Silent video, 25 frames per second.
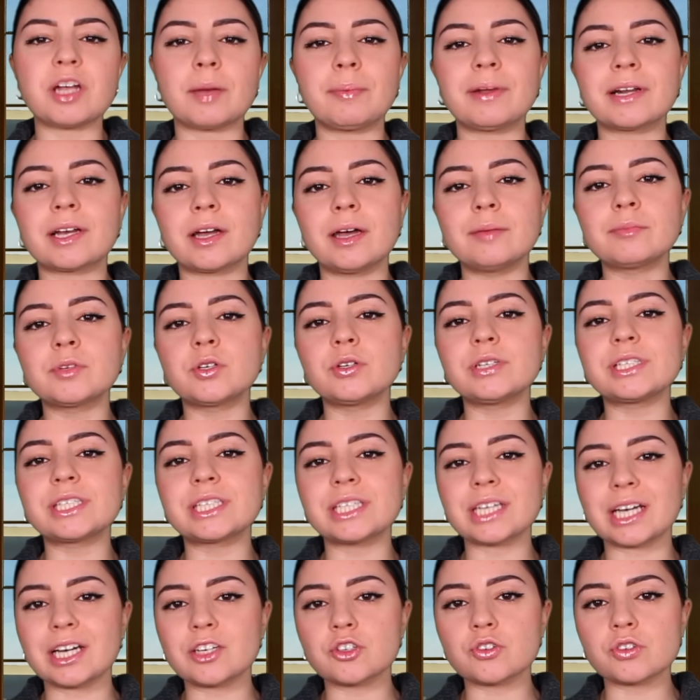Je rappelle quand même que le
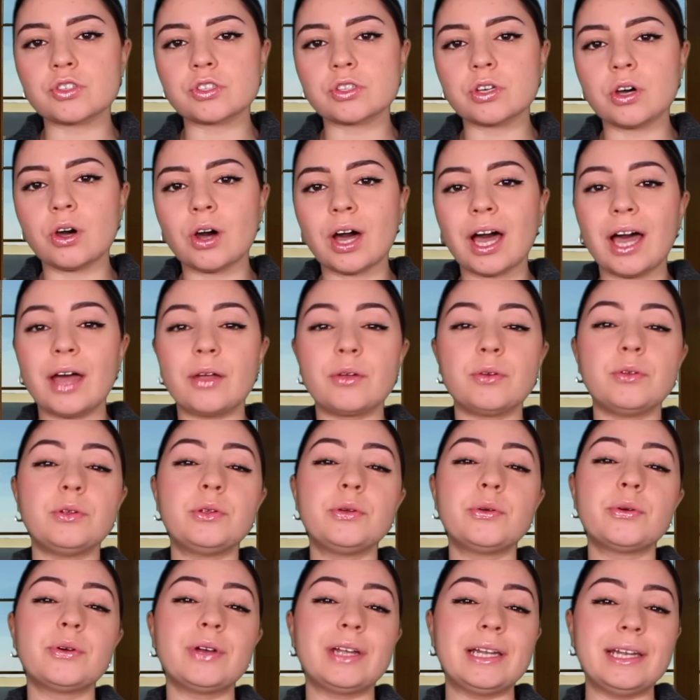tirage au sort a eu
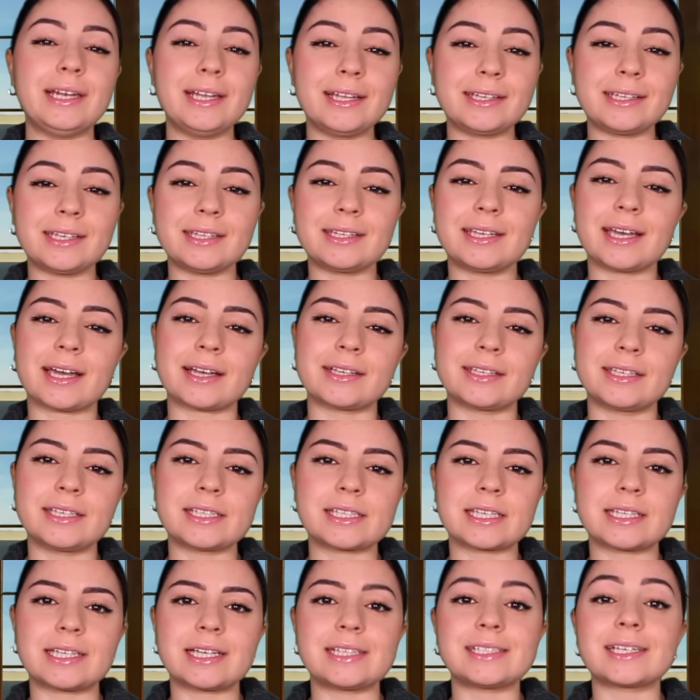lieu l'été
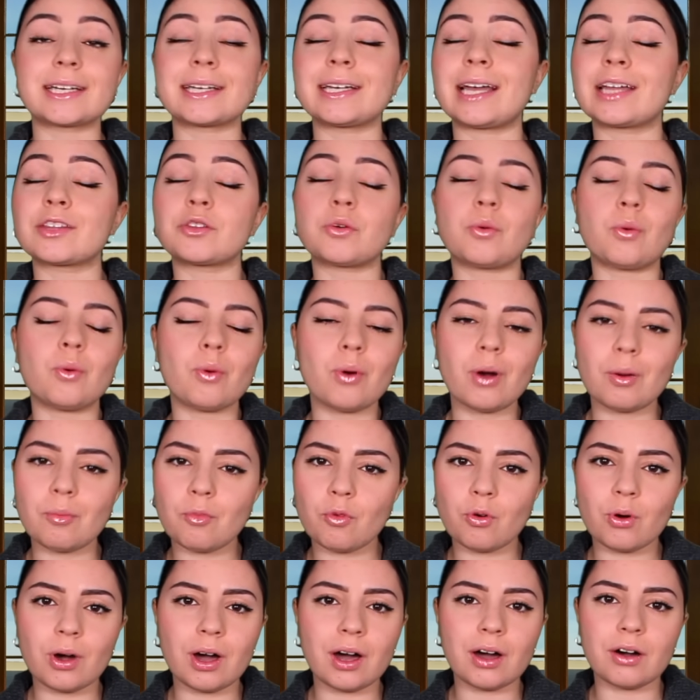dernier, c'est-à-dire il y a trois
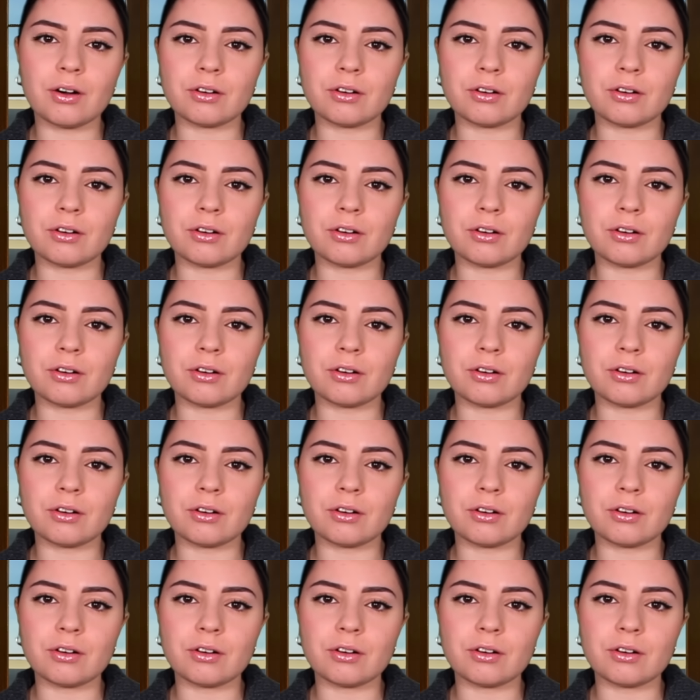mois